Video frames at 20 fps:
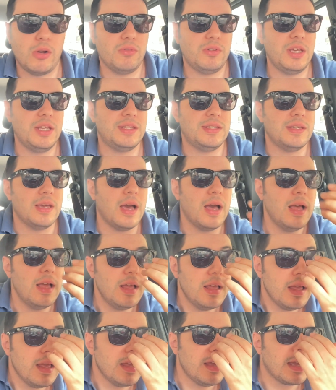notizia,
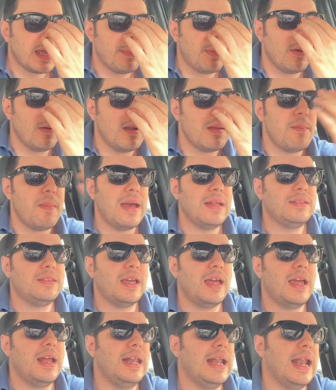che
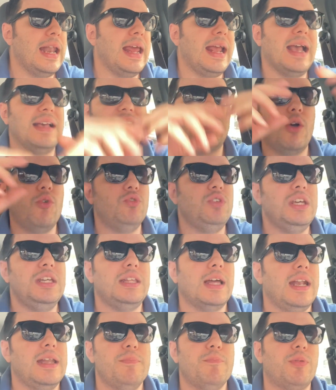probabilmente la Lega
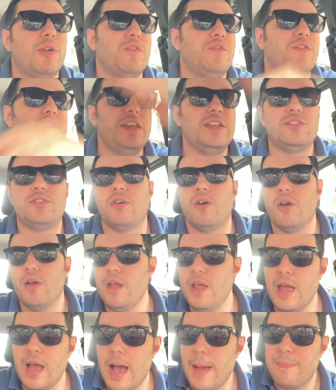Saudita all'improvviso
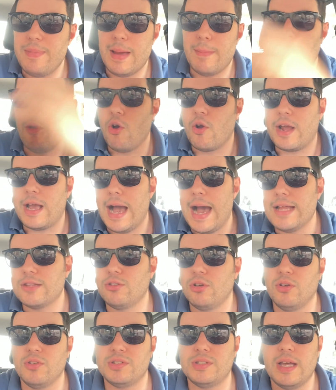abbia
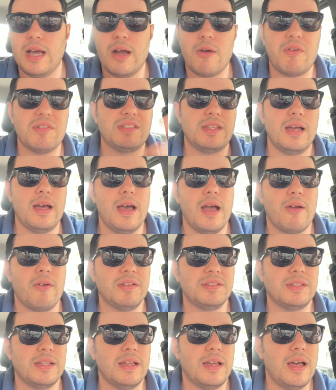bloccato sta, questa,
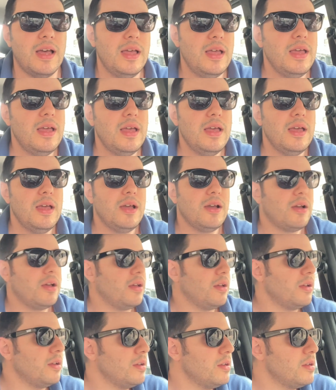questa
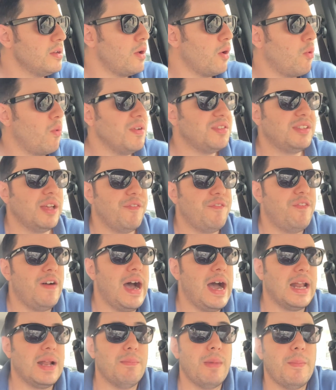questo
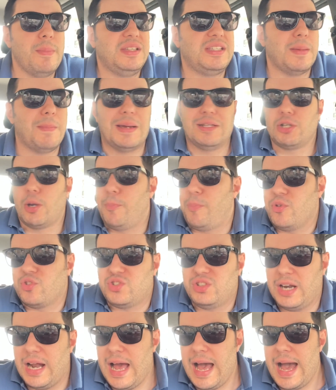affare, ma mi sembra troppo
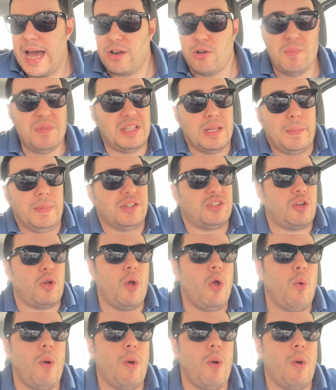strano, mi sembra c'è